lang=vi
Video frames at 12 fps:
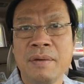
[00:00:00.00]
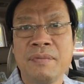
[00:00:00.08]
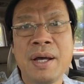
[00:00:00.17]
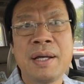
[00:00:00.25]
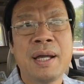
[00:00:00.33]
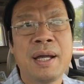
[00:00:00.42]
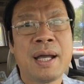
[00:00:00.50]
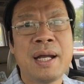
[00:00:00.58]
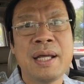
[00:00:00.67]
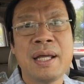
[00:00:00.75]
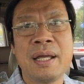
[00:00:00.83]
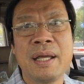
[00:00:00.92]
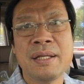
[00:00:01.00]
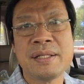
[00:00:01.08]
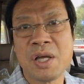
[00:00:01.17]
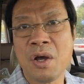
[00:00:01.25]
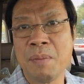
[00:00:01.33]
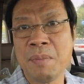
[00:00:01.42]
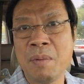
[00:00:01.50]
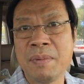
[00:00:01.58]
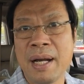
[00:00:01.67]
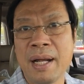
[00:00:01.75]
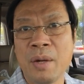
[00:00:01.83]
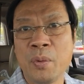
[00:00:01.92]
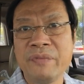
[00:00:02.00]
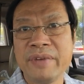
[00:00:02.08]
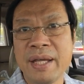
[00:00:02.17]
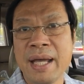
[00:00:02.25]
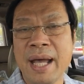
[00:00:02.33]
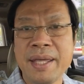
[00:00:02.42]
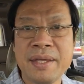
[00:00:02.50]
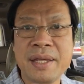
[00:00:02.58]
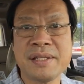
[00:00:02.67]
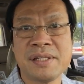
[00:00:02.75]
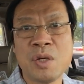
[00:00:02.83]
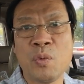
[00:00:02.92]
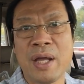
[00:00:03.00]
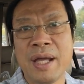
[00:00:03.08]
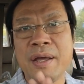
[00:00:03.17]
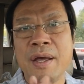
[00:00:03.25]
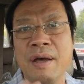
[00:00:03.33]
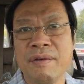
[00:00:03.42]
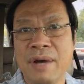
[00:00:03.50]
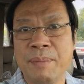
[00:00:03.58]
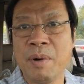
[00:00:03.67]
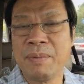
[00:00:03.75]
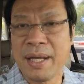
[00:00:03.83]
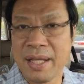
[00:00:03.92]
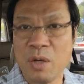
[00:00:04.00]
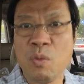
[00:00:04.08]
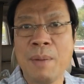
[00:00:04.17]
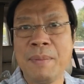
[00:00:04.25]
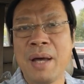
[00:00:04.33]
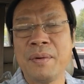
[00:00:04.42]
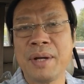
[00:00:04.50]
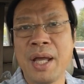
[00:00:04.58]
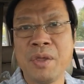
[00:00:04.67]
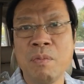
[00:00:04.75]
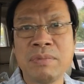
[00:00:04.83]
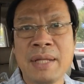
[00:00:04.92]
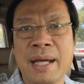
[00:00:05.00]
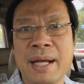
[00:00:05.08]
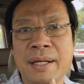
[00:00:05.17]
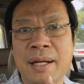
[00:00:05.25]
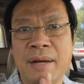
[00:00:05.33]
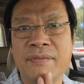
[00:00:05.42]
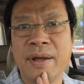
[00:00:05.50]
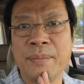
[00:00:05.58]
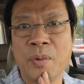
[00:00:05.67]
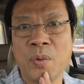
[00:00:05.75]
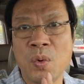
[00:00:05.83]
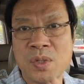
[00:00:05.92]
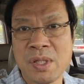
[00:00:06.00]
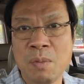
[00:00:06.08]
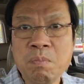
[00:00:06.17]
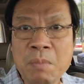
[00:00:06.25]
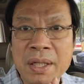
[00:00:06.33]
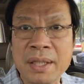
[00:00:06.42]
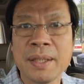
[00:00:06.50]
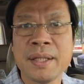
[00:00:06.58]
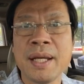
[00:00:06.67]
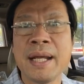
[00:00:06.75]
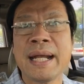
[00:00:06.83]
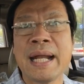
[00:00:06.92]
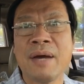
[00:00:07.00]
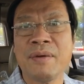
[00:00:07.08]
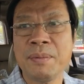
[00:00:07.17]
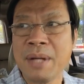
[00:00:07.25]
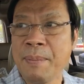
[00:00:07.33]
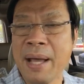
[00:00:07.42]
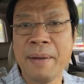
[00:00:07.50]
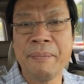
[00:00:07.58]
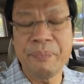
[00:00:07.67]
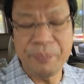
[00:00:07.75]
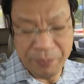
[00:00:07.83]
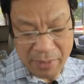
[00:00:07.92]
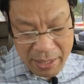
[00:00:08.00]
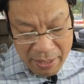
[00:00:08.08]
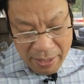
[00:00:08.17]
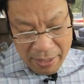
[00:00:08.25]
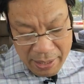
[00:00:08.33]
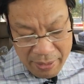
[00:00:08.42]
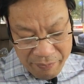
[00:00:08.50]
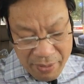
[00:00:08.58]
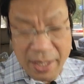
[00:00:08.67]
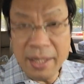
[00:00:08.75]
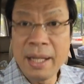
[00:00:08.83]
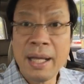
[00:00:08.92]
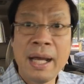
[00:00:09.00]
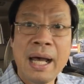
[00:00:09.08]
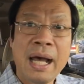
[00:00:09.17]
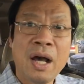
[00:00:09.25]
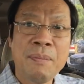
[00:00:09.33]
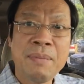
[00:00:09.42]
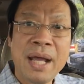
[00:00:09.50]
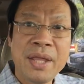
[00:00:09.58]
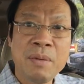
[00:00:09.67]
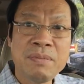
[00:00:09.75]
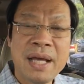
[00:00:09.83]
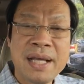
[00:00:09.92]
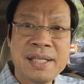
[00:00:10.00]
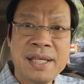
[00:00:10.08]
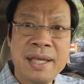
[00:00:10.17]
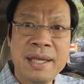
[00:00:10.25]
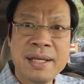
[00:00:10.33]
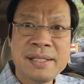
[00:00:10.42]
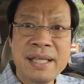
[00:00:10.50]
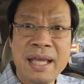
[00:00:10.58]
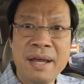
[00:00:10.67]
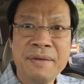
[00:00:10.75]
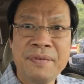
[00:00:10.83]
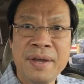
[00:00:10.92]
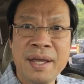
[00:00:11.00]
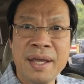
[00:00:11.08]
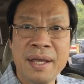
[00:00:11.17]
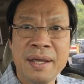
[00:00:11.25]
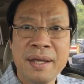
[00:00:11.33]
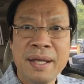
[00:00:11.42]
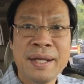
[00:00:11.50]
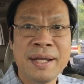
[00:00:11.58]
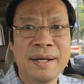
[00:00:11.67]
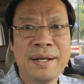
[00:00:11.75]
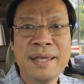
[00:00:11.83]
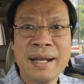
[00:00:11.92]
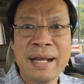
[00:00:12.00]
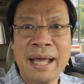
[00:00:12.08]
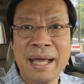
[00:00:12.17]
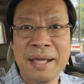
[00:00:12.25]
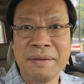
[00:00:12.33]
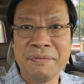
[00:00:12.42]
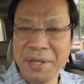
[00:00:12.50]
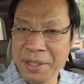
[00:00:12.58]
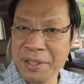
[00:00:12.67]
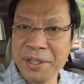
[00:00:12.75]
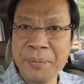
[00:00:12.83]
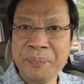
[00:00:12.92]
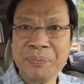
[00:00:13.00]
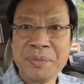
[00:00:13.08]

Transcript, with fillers: Vâng, Cali Sài Gòn mong rằng quý vị hãy giữ gìn sức khỏe và mong đại dịch qua mau để chúng ta trở về một cuộc sống bình thường như ngày nào không các bạn. Vâng, à, hôm nay chúng ta chia sẻ về nữ danh hài Việt Hương.